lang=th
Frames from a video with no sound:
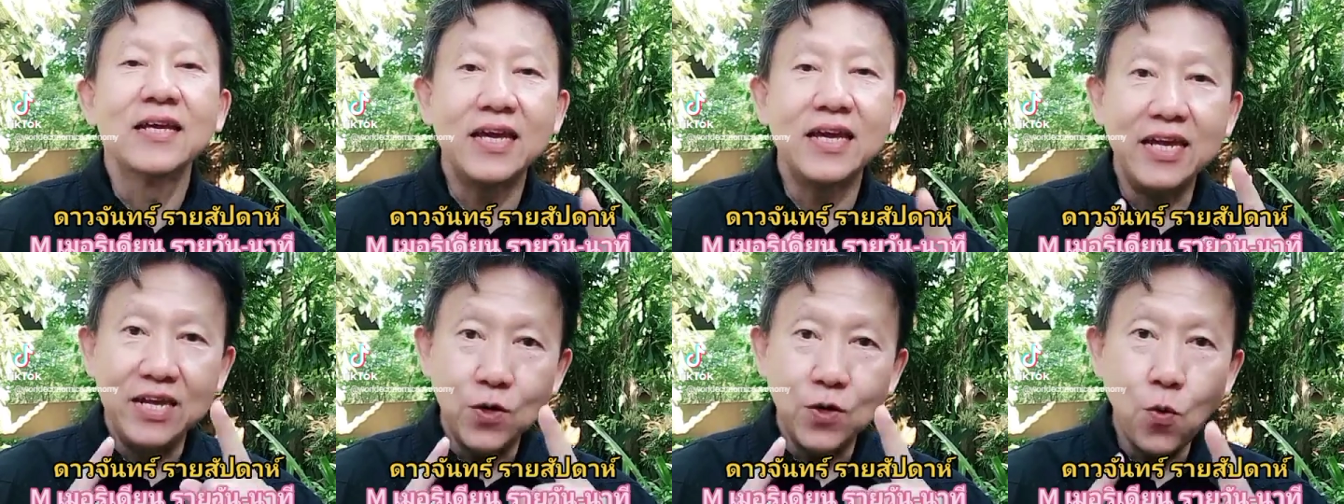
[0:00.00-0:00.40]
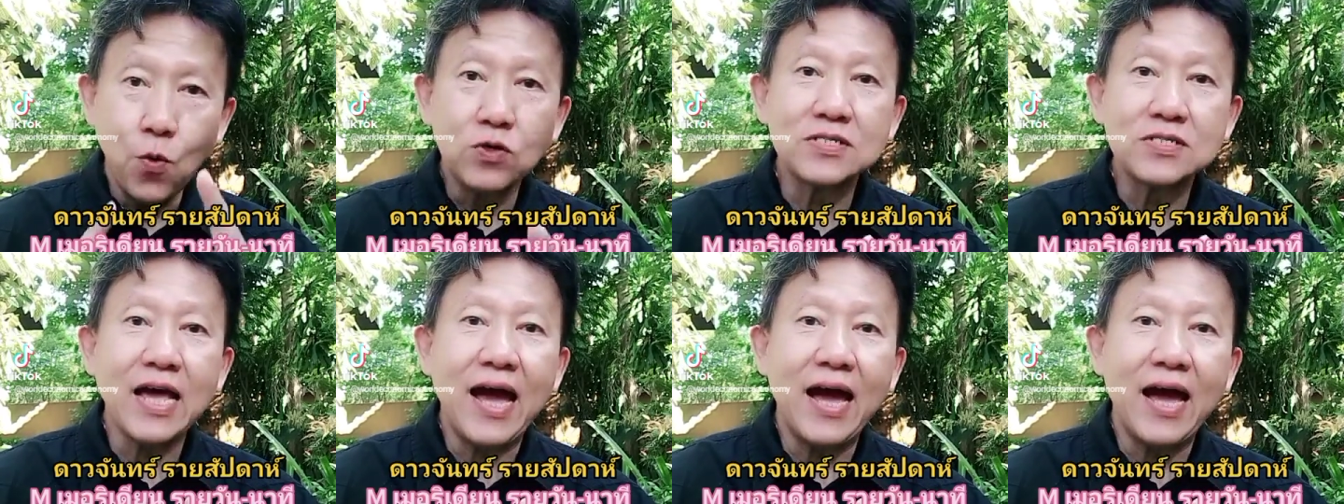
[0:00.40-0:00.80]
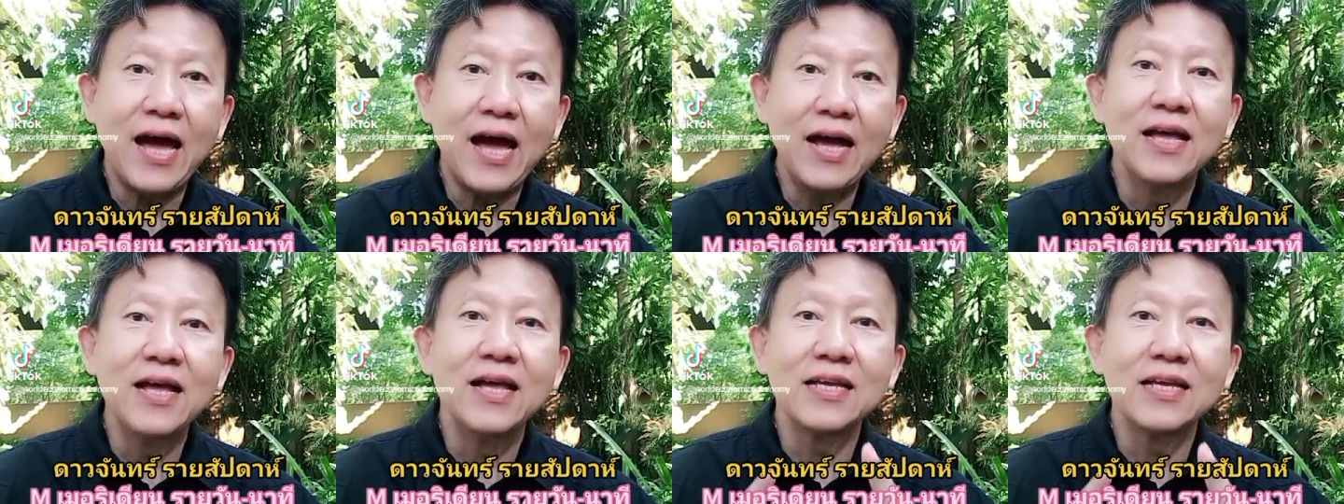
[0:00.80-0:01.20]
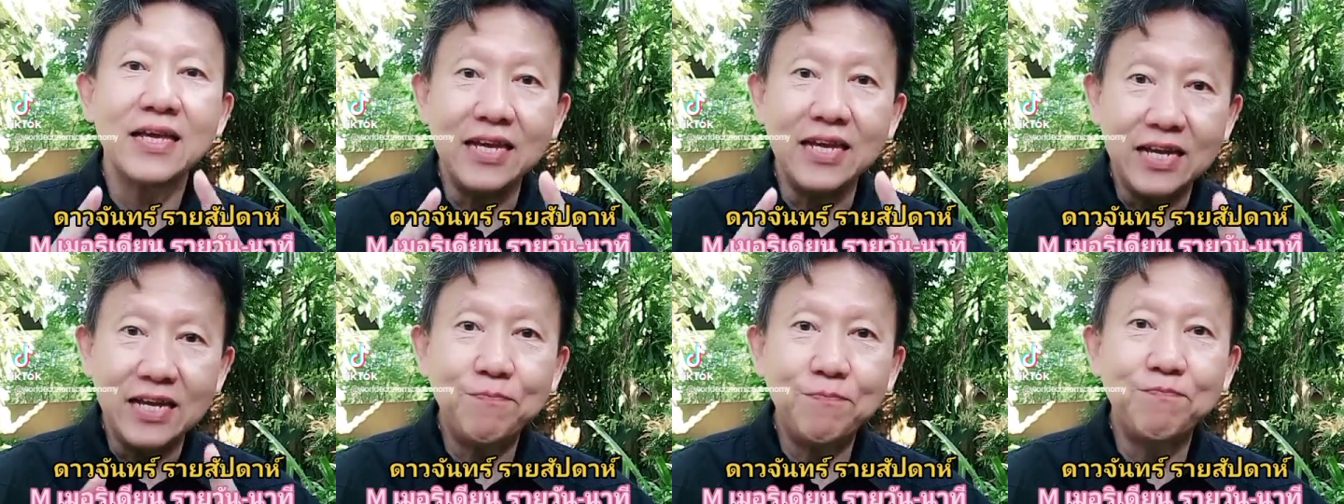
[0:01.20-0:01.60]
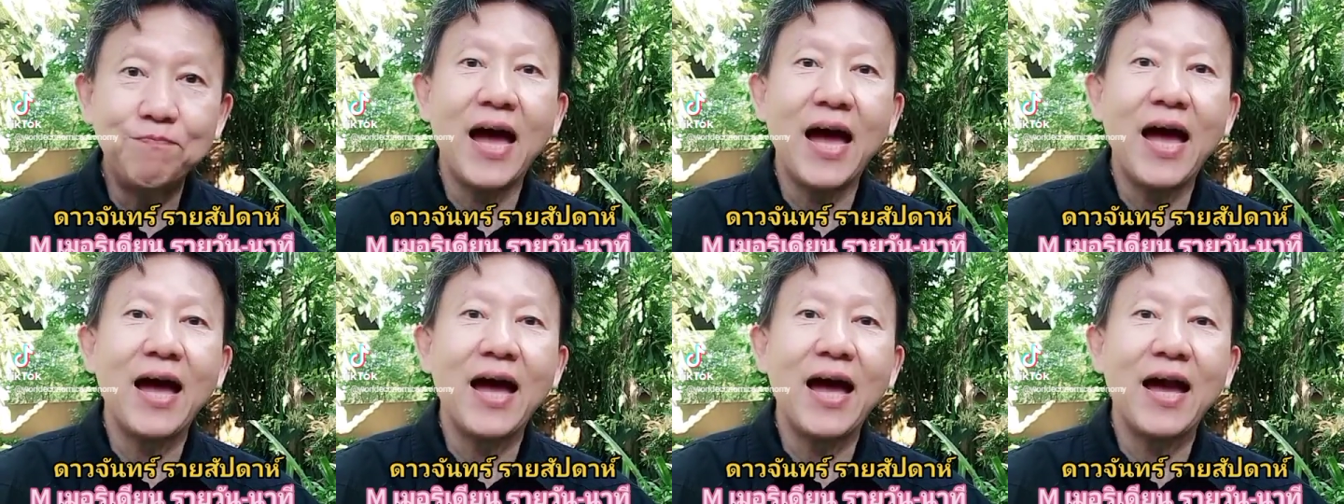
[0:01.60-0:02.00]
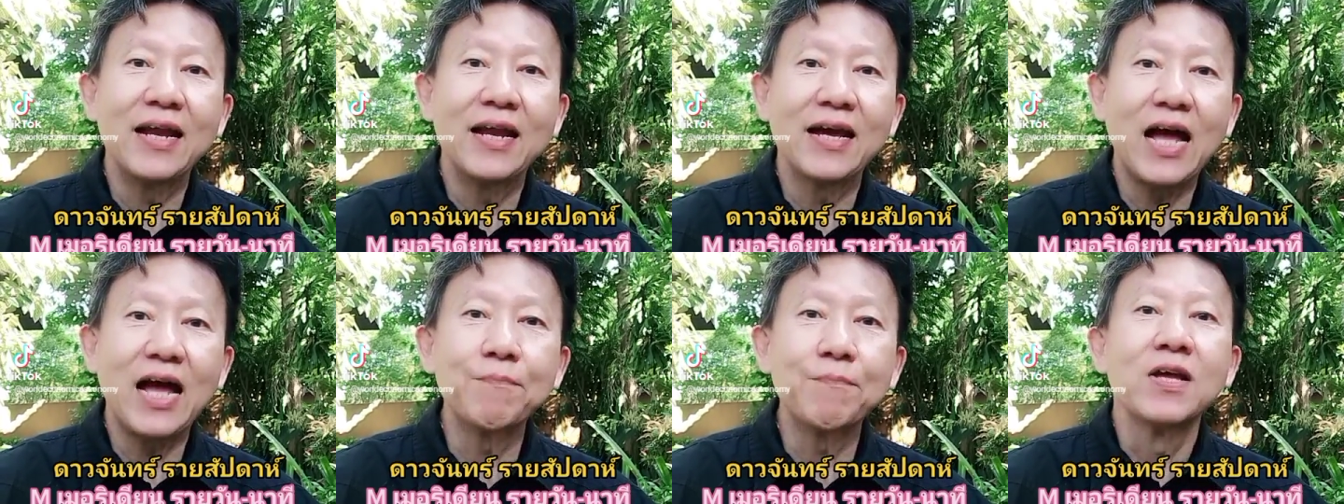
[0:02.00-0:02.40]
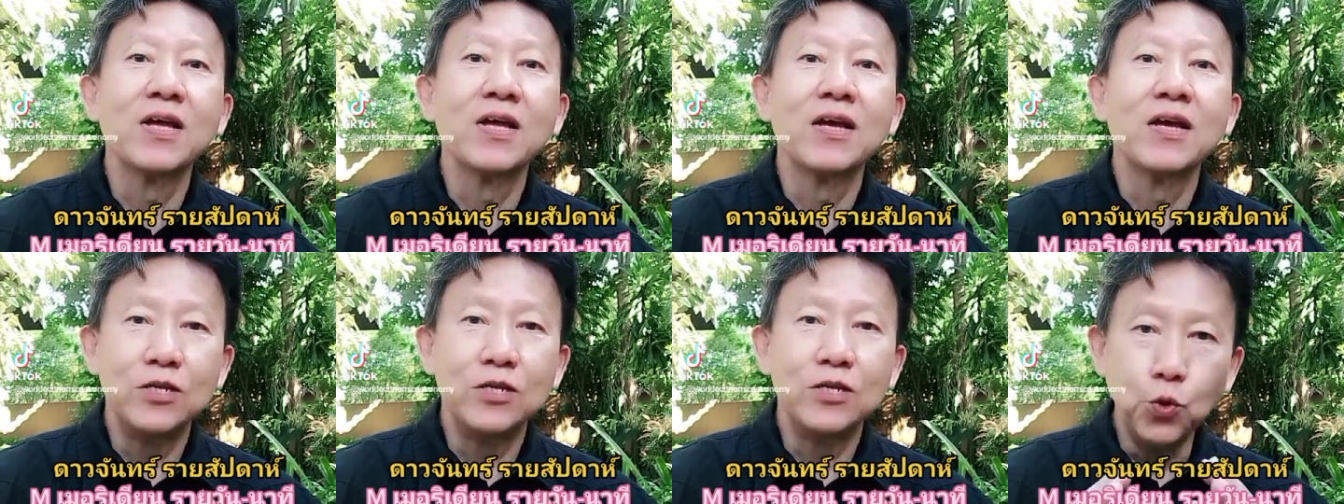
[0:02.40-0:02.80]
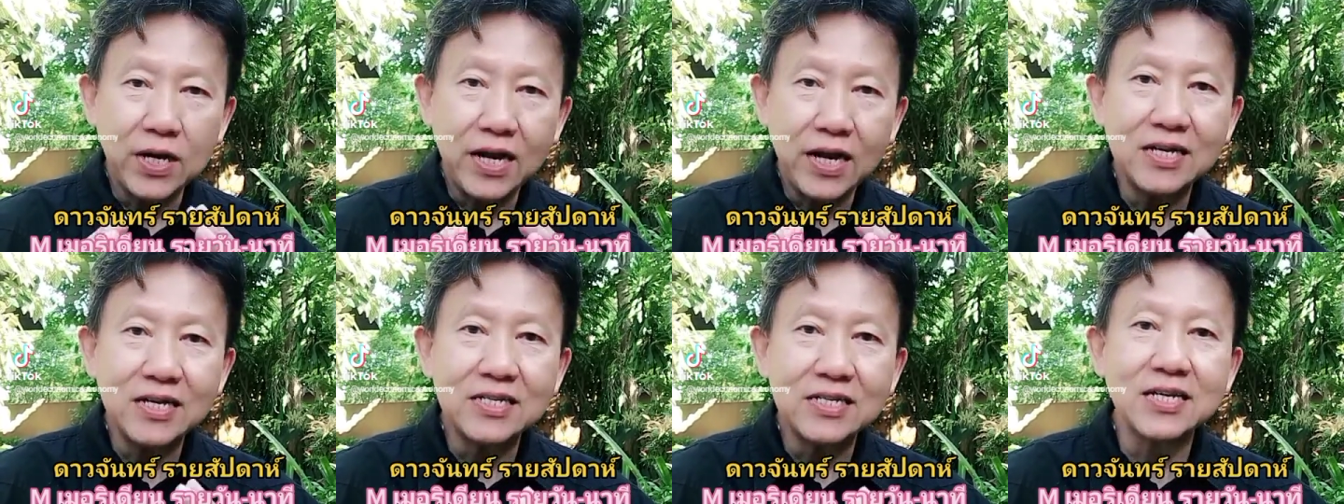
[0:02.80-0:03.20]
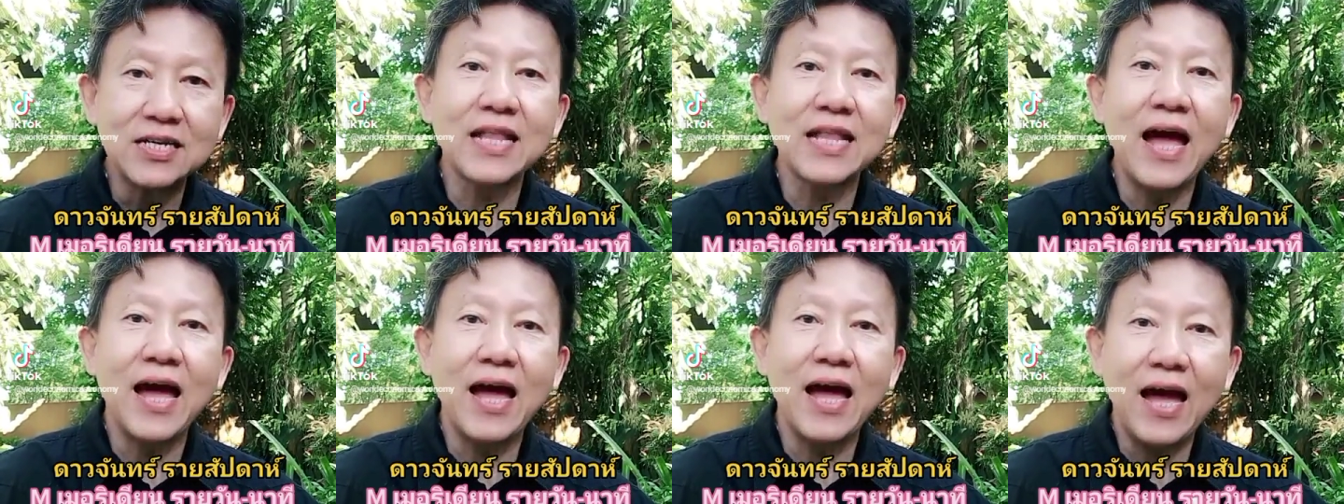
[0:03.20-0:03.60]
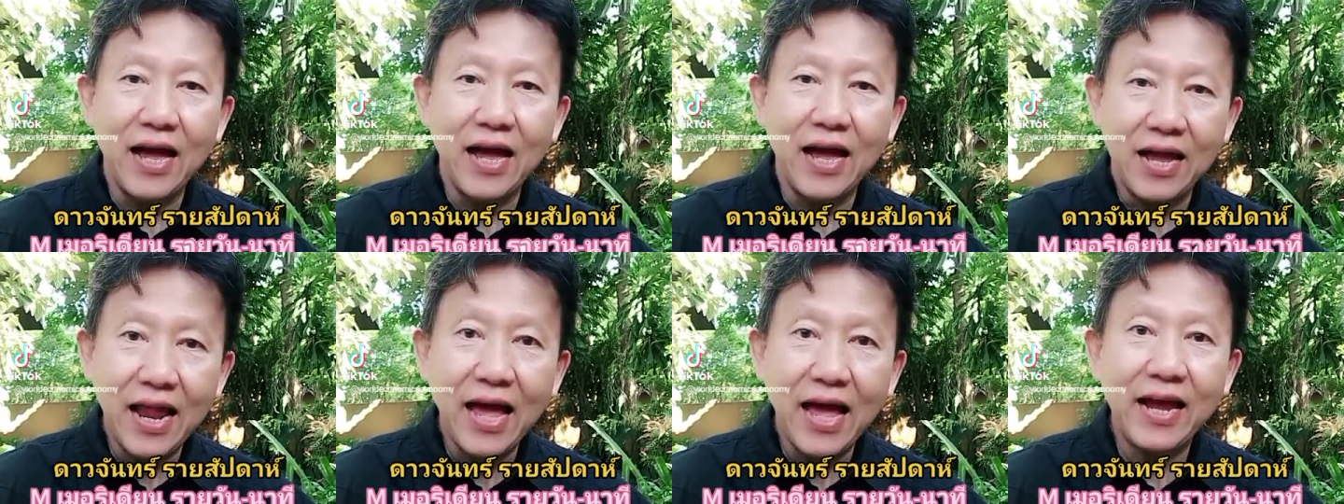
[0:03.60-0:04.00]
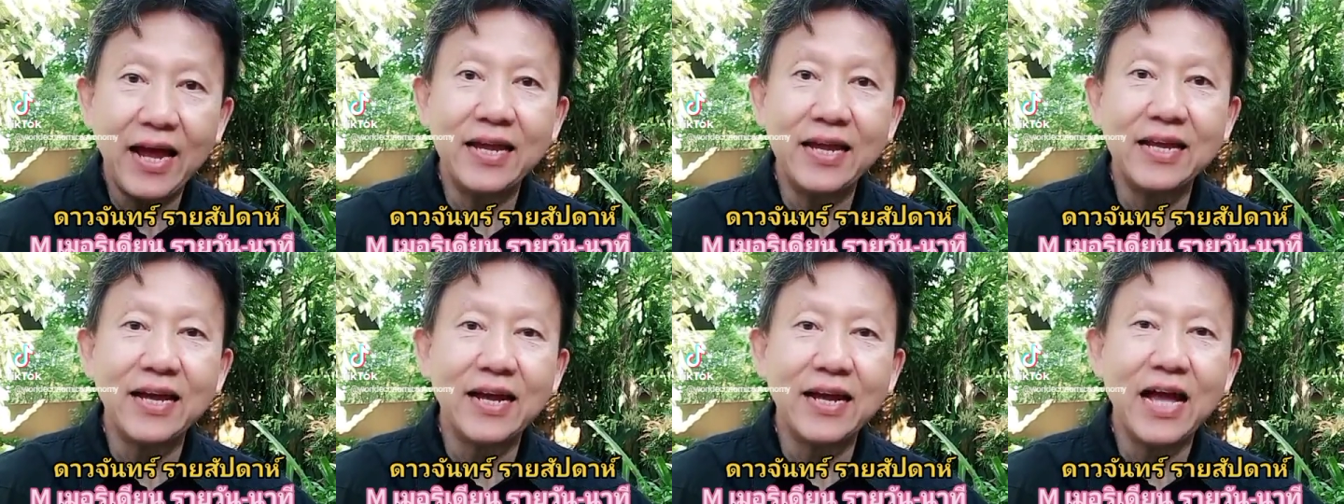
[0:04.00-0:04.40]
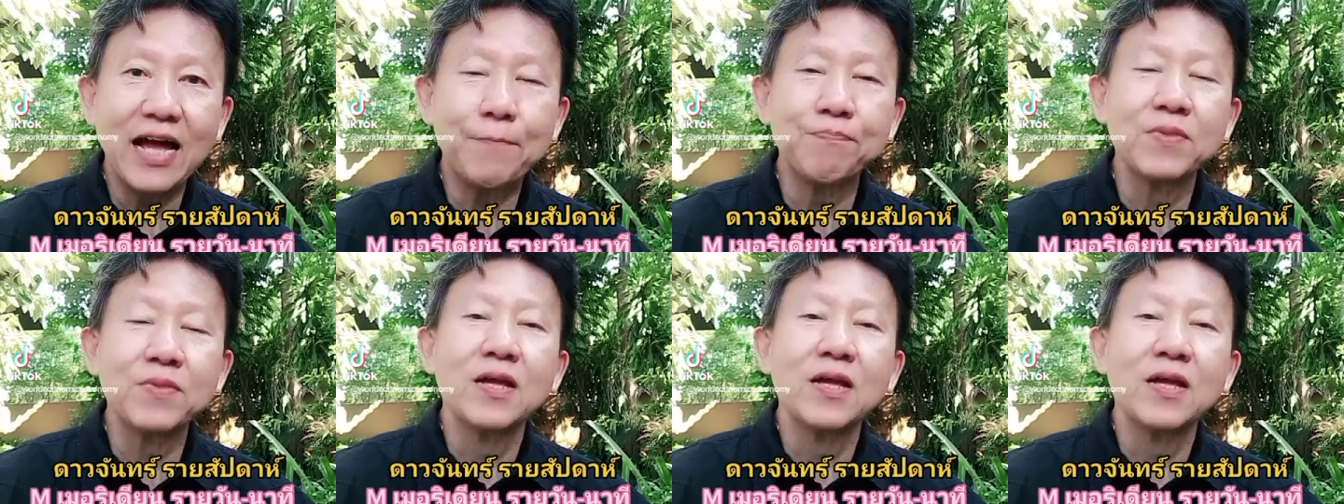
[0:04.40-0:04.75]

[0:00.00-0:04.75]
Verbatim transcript: กี่องศา กี่ลิบดานะครับอยู่ในเรือนชะตาอะไรนะครับ